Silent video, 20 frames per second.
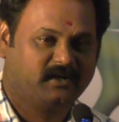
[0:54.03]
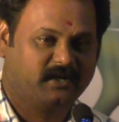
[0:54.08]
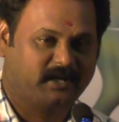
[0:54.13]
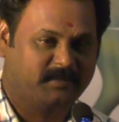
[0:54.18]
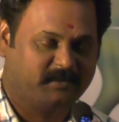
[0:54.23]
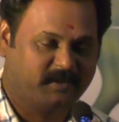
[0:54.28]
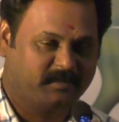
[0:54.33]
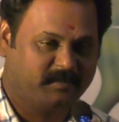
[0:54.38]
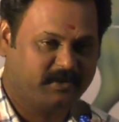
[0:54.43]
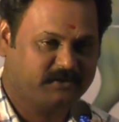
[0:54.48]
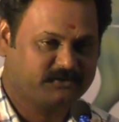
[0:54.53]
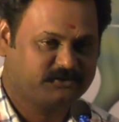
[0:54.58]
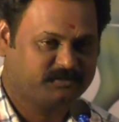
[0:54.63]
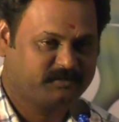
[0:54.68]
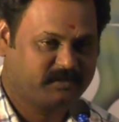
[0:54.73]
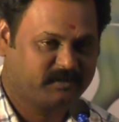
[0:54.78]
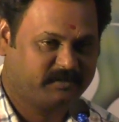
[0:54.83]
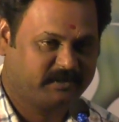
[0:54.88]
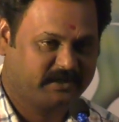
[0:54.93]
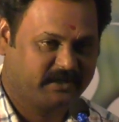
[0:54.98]
நண்பர் மா
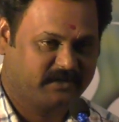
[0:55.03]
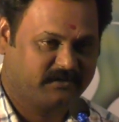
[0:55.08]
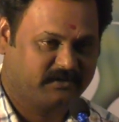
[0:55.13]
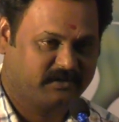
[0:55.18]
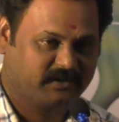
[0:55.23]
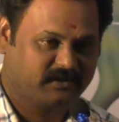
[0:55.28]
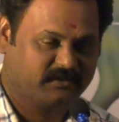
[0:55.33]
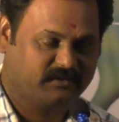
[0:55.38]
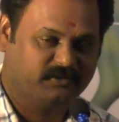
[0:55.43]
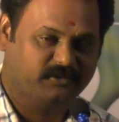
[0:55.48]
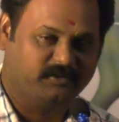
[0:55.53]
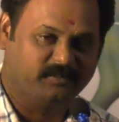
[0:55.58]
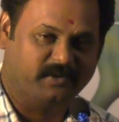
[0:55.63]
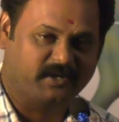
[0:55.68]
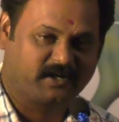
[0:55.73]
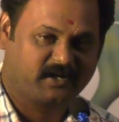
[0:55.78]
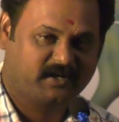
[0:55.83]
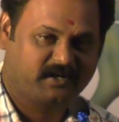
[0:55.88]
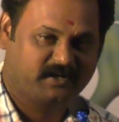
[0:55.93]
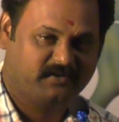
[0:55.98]
சுப்பிரமணியன் அவர்கள் வந்து
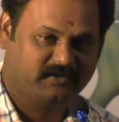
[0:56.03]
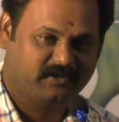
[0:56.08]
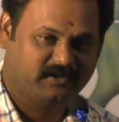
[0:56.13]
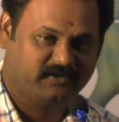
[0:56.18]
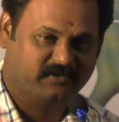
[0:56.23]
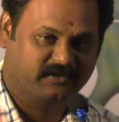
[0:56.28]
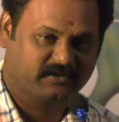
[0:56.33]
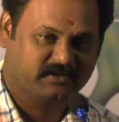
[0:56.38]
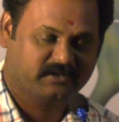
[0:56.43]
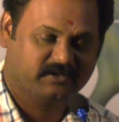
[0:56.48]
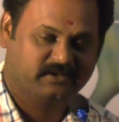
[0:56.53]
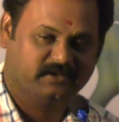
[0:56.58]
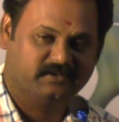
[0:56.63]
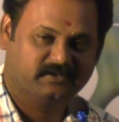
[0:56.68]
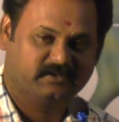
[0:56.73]
மரண நடுவிழாவுக்கு